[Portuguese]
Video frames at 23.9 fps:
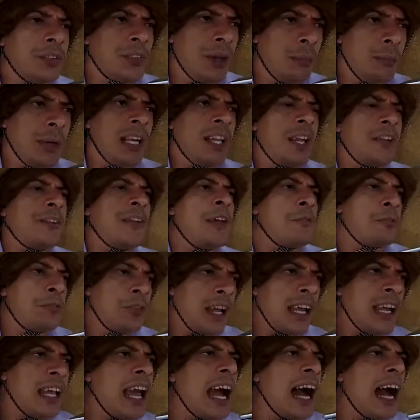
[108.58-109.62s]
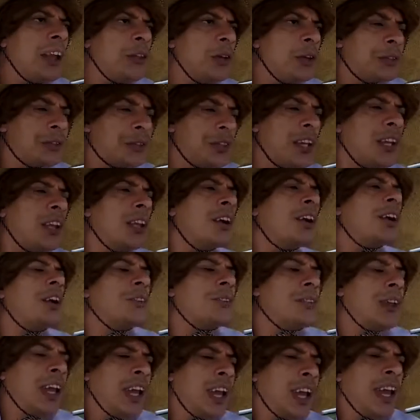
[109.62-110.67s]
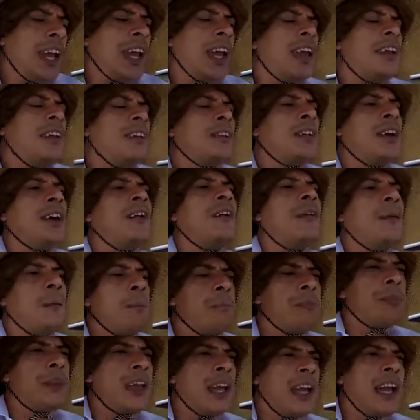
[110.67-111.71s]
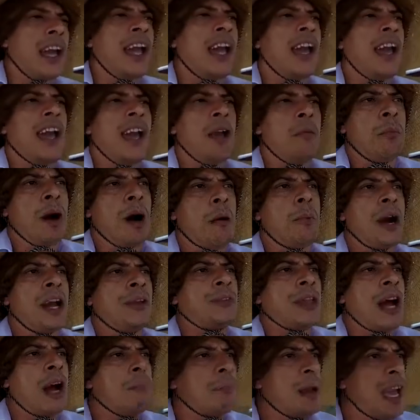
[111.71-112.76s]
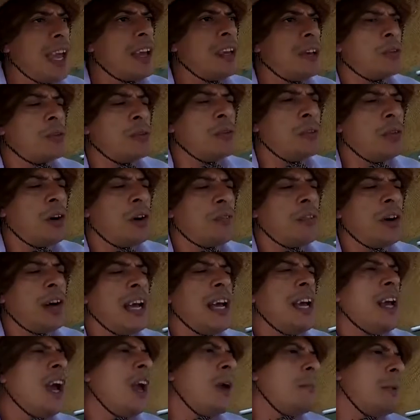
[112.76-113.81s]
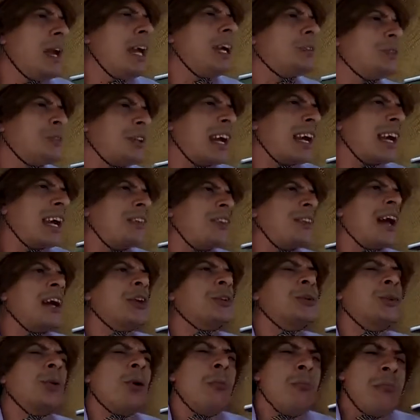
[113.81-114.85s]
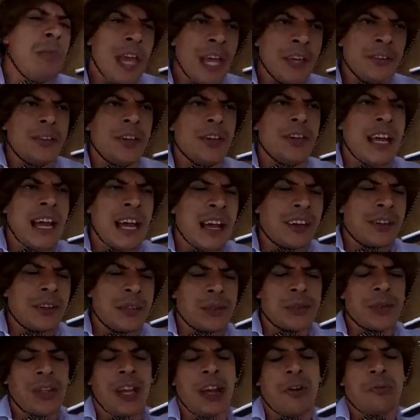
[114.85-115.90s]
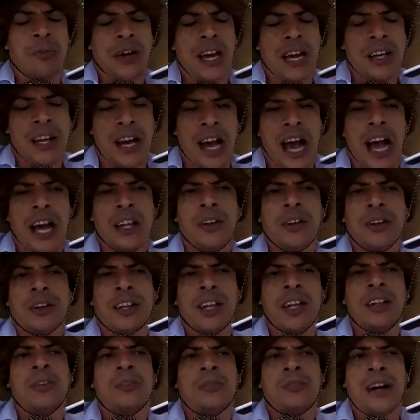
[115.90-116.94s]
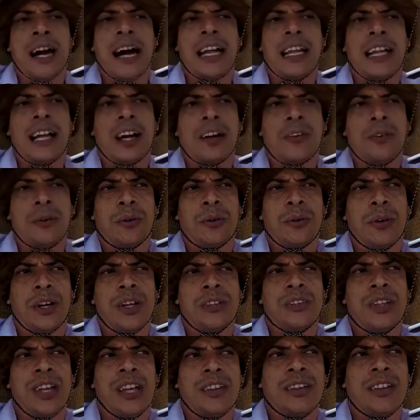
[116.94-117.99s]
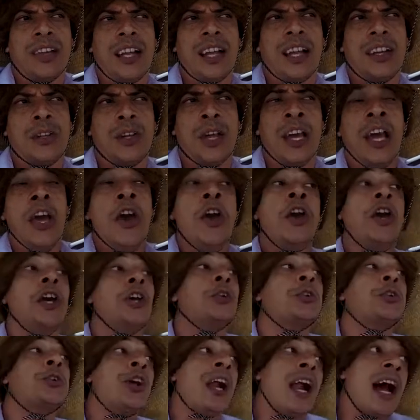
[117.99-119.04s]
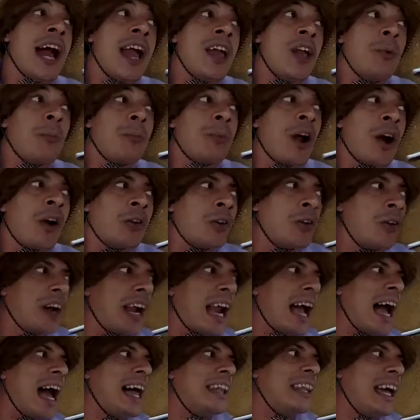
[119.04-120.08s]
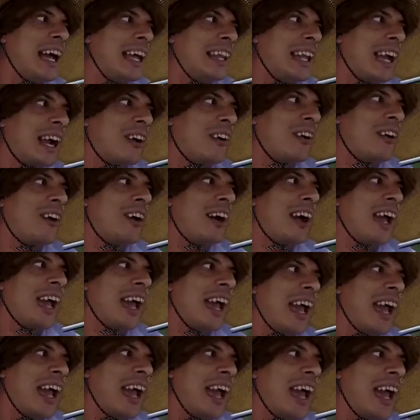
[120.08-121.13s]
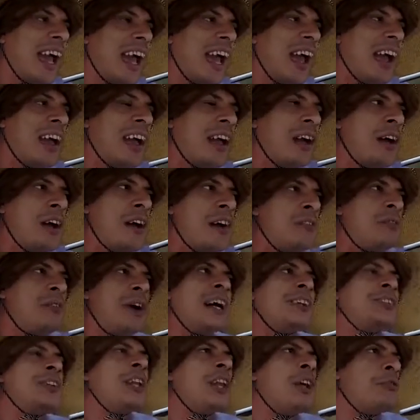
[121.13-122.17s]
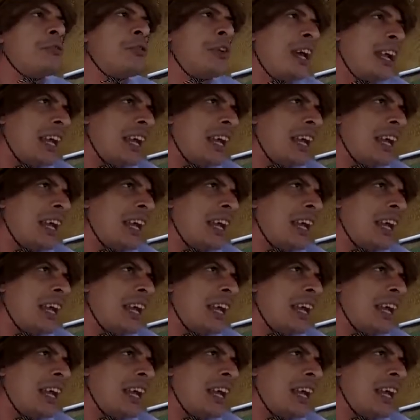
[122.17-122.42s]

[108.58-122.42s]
Semana tem feriado sim, nego. Tem, então. É, e mamãe tá bem com vovó. Mexega tá sumido, né, cozinha? Faz anos que não fala com, com a gente, né? Estranho procurar, né, nego? É, fazer de